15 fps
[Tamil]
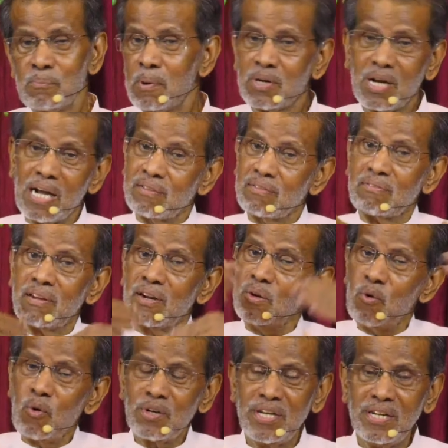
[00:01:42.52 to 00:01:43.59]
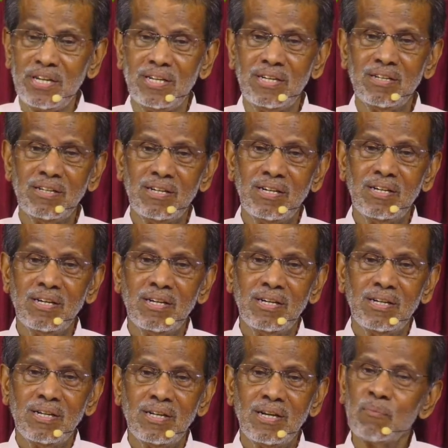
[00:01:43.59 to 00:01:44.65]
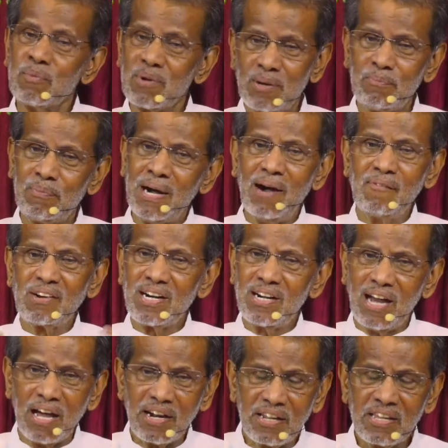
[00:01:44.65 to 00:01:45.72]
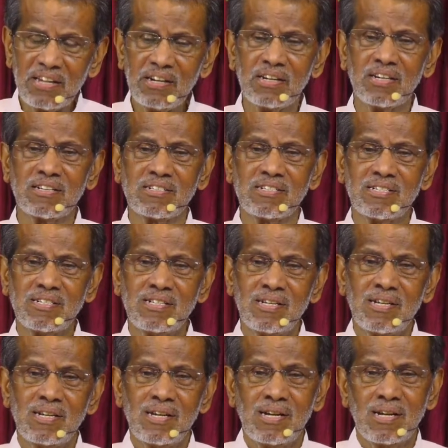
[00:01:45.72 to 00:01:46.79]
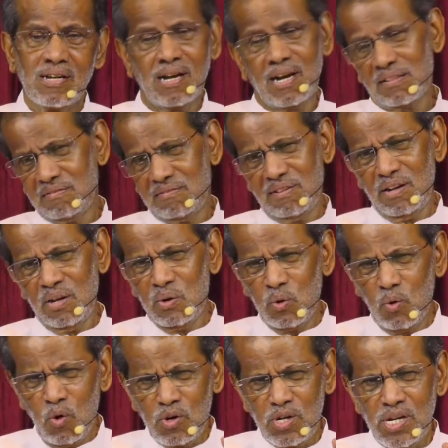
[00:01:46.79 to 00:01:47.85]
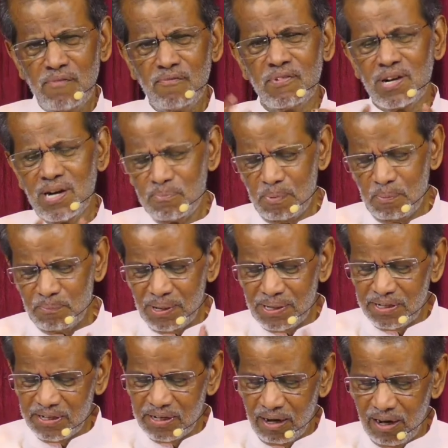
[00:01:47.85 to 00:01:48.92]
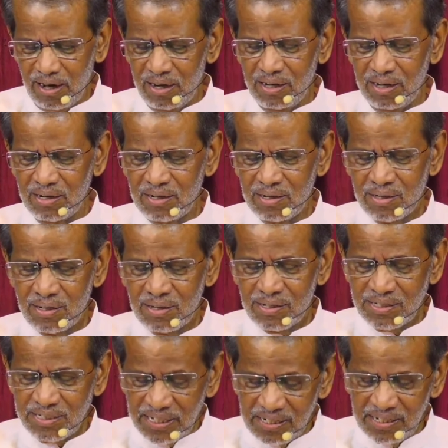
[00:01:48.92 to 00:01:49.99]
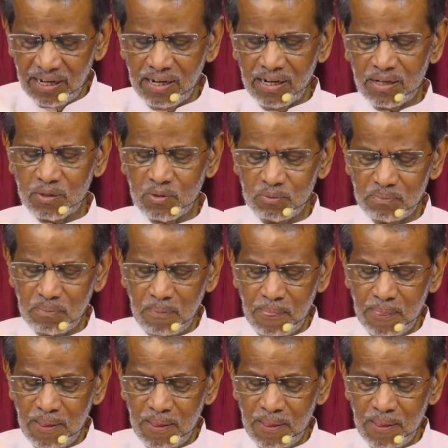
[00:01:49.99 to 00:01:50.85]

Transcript: அப்போ கர்த்தரை நோக்கி நம்முடைய பாவங்கள் அறிக்கையிட்டு கர்த்தரை நோக்கி விண்ணப்பம் பண்ணினால் என்ன நடக்கும்